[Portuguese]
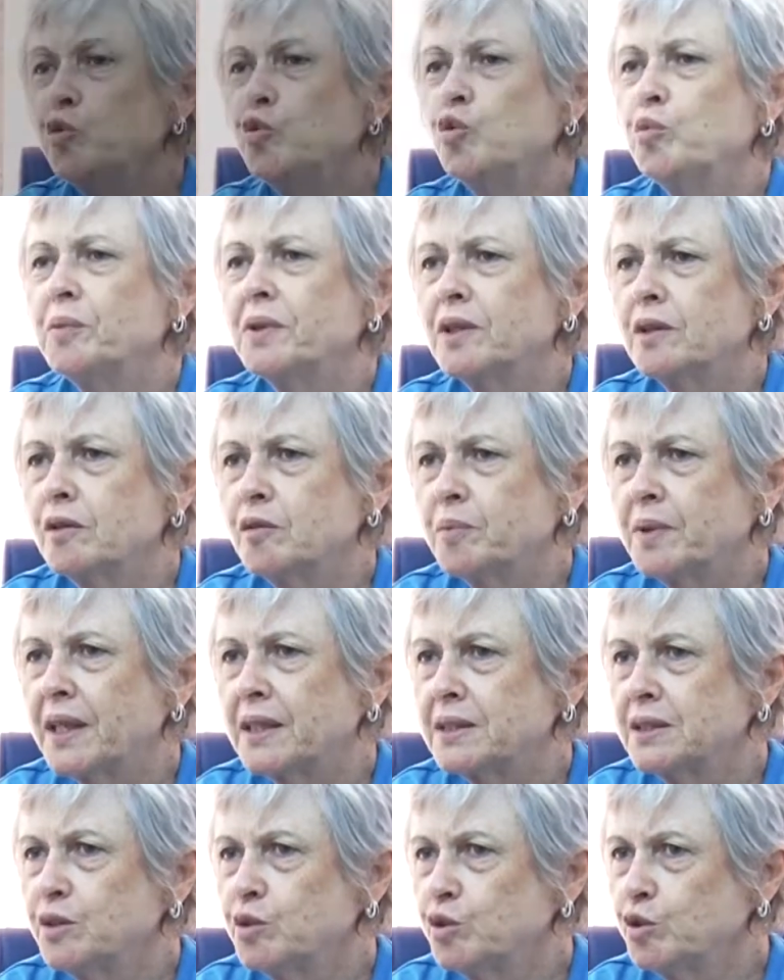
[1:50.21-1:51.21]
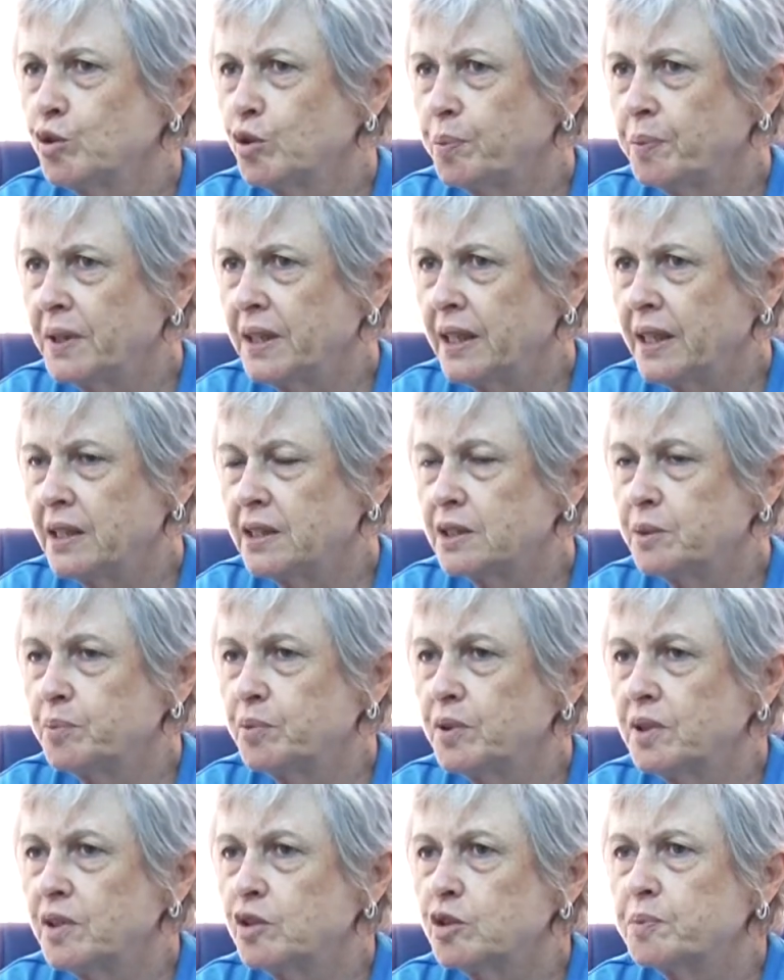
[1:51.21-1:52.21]
número no Brasil surpreende,
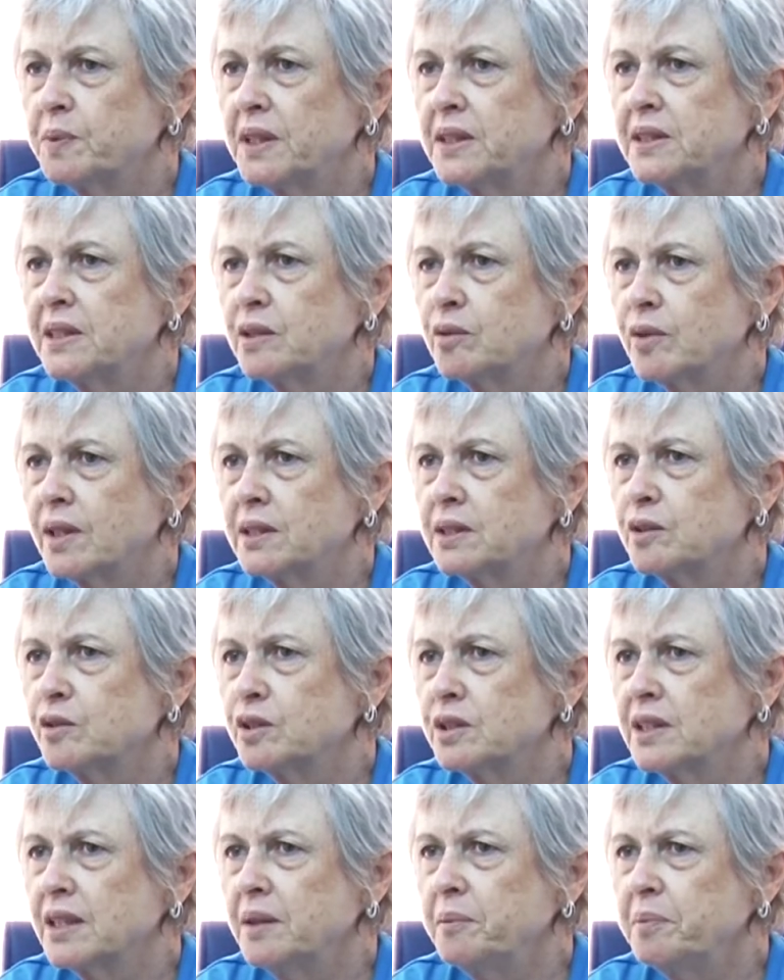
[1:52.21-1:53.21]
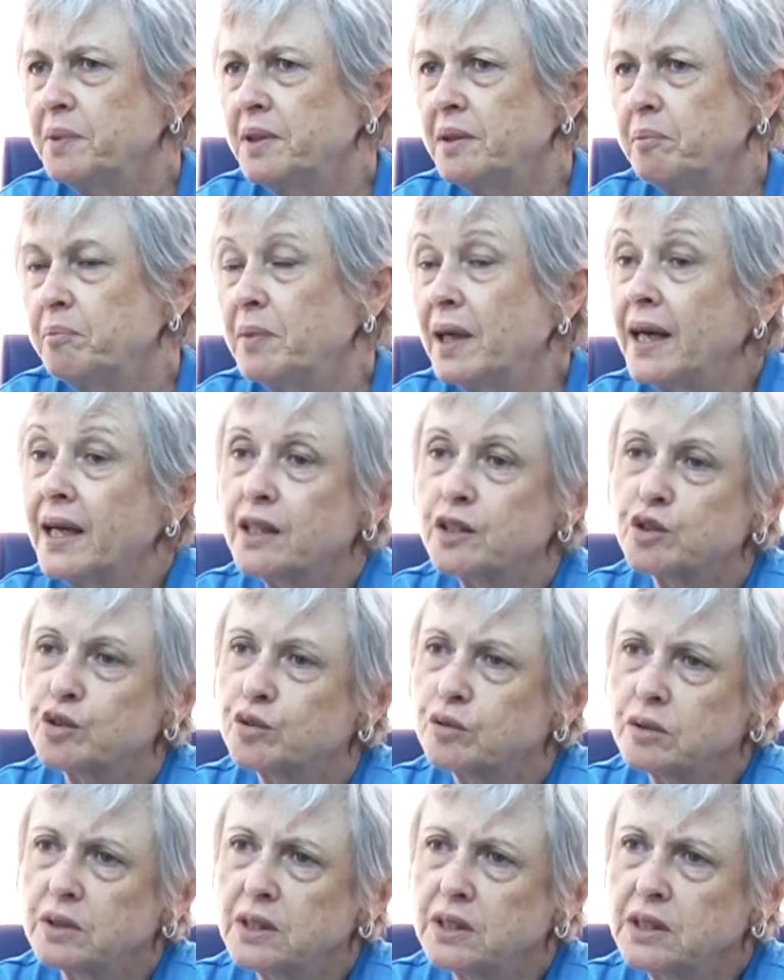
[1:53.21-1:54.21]
porque os percentuais são sempre
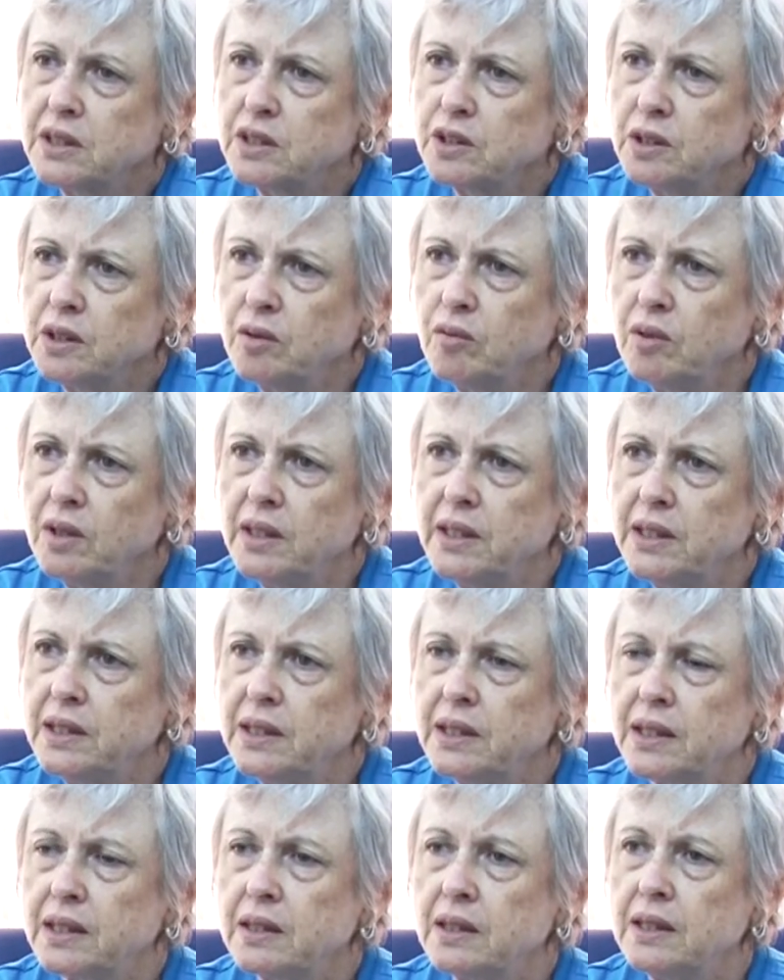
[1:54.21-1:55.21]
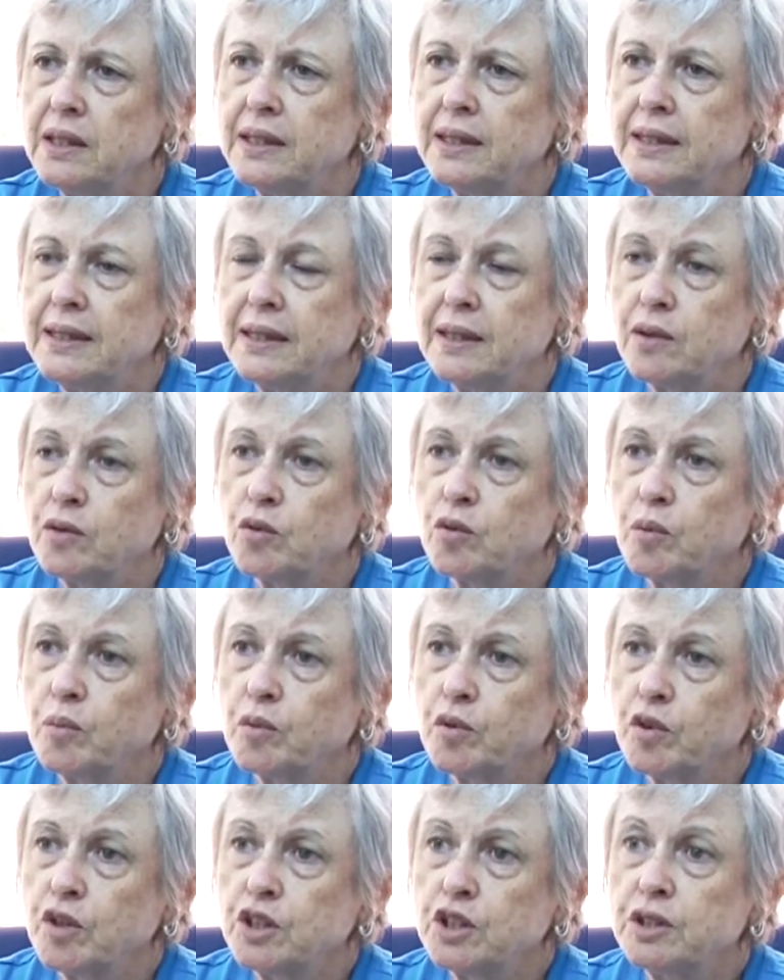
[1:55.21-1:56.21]
baixos. A gente não lida
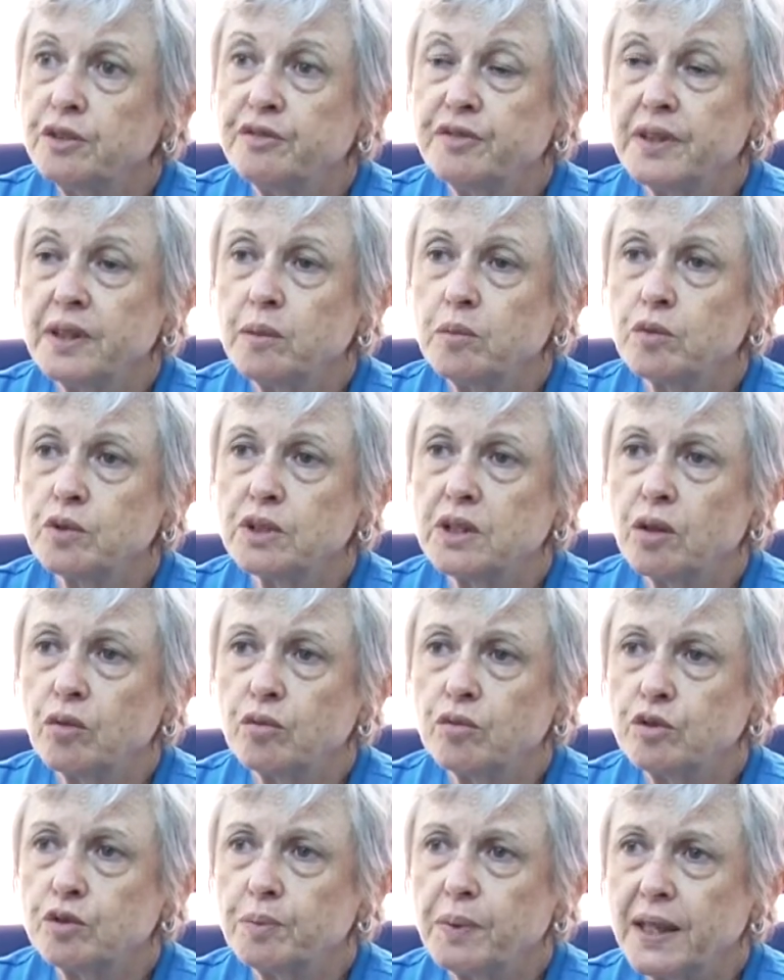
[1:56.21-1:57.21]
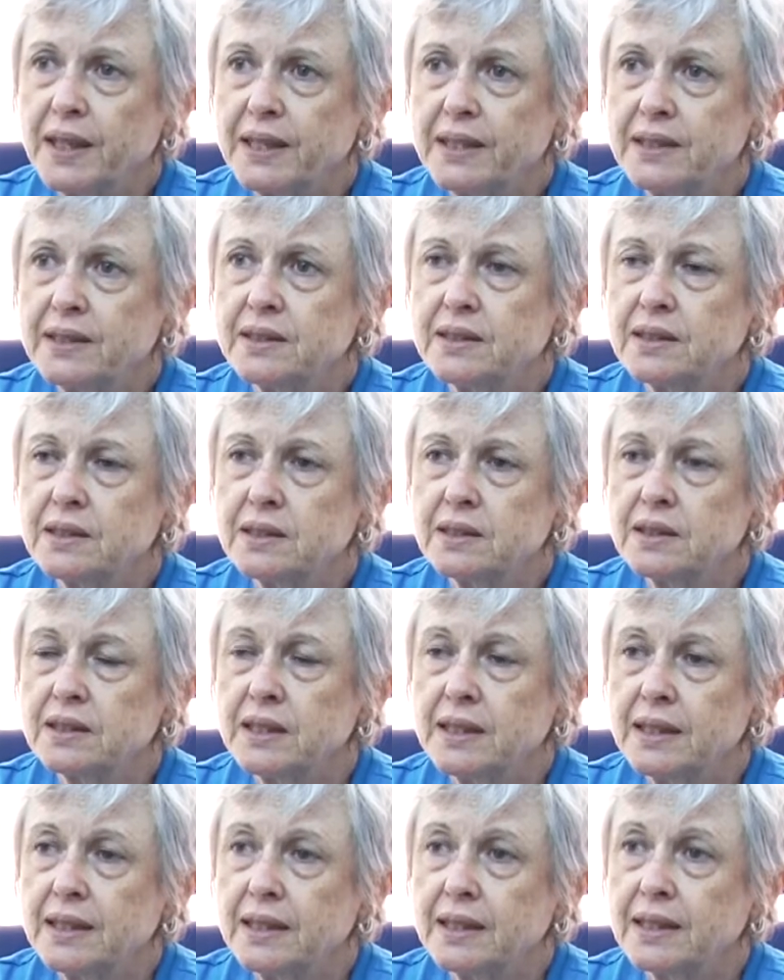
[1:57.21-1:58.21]
como nós tivemos em alguns países
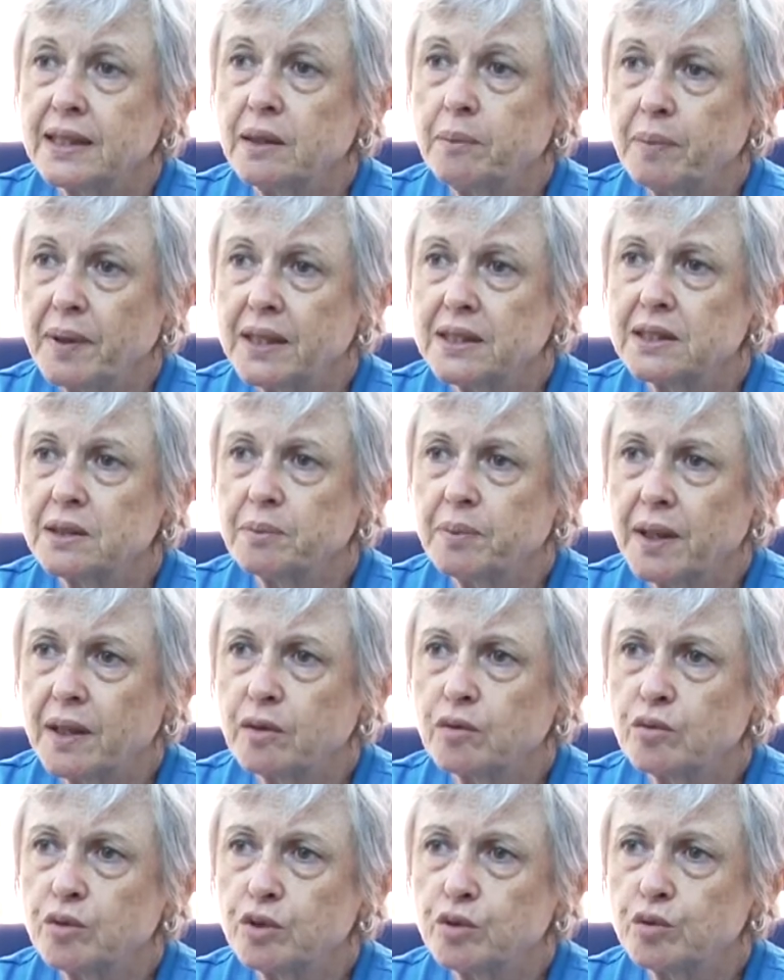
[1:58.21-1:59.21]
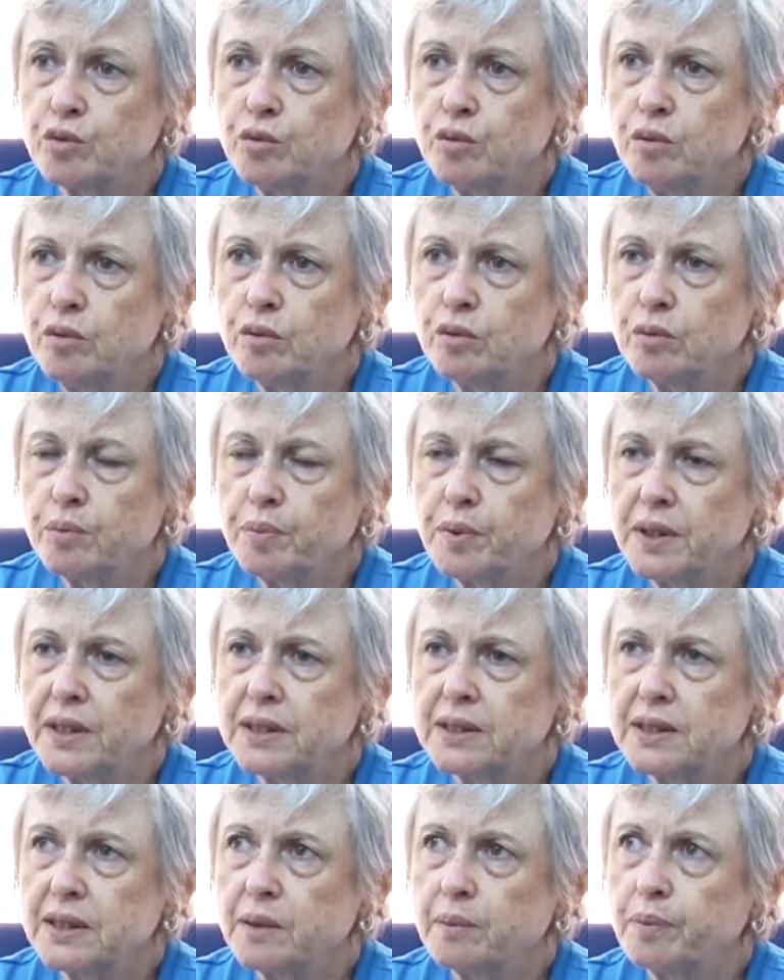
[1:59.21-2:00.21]
que participaram do estudo, por
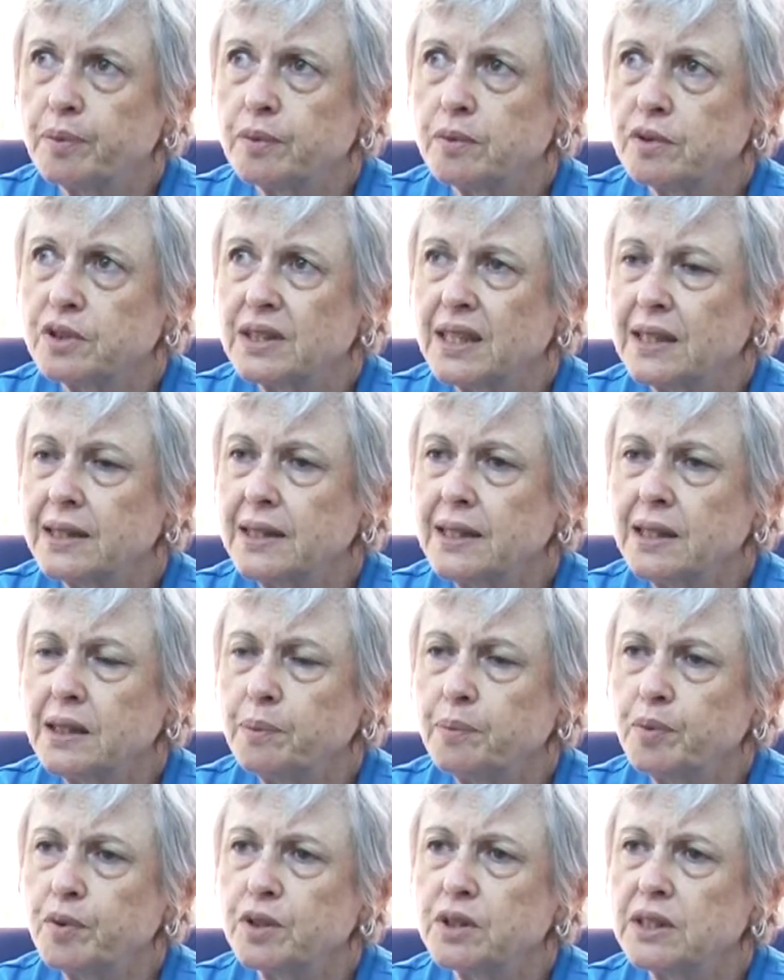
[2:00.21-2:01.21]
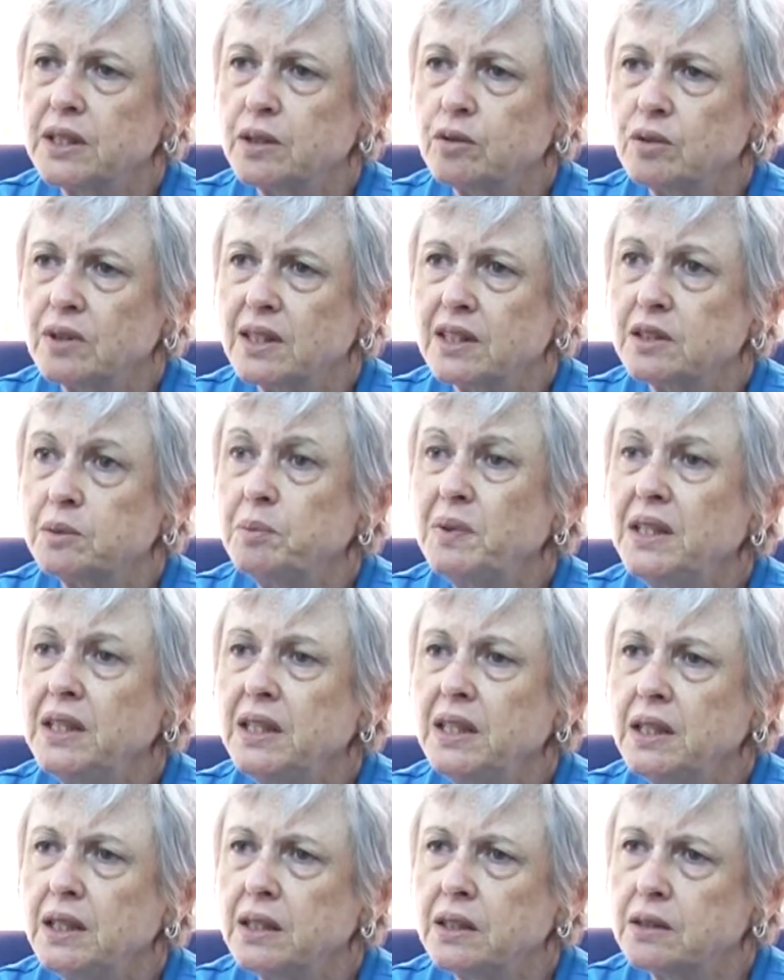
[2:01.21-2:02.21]
exemplo, 70% das
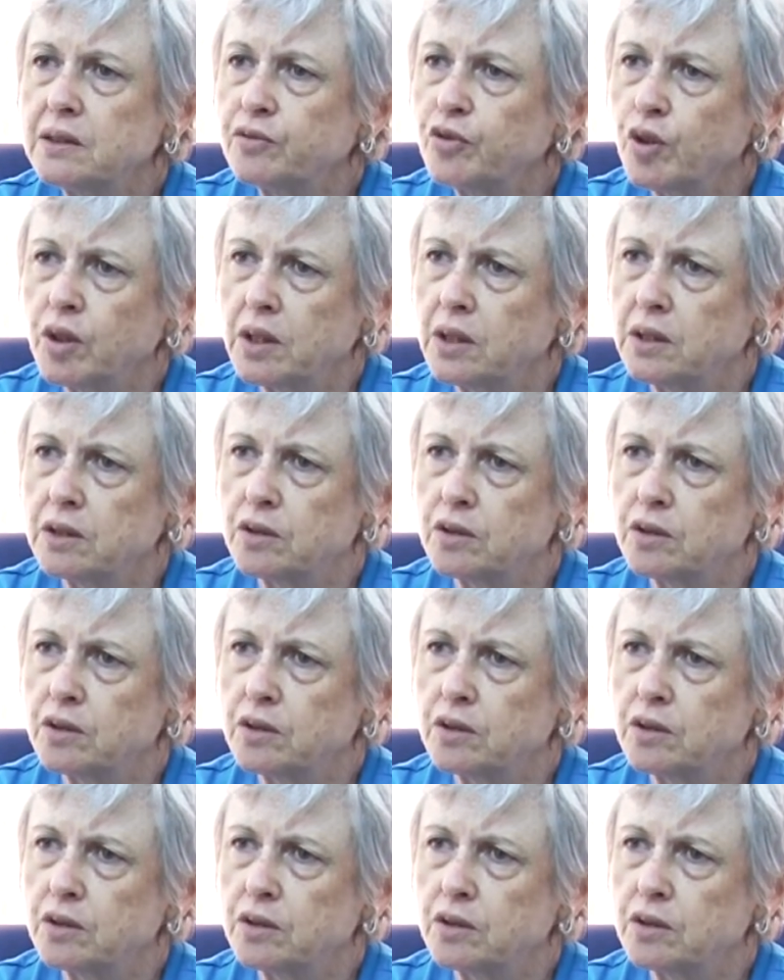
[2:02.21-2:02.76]
meninas fora da